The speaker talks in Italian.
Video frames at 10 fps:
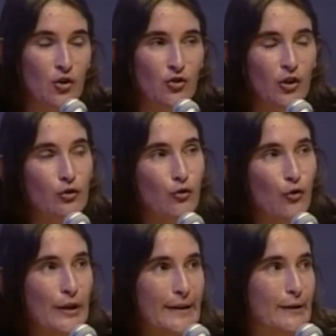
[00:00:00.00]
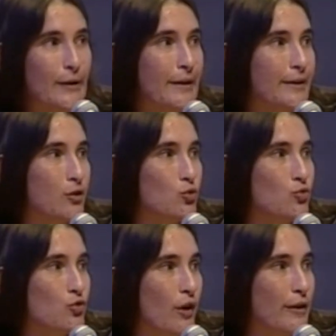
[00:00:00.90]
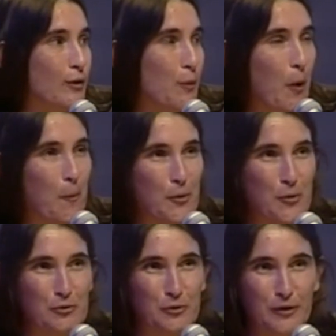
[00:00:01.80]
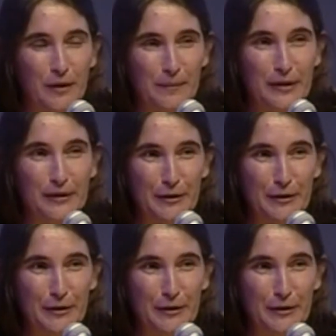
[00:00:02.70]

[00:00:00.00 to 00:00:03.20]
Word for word: Certo, forse non è stato un gesto proprio totalmente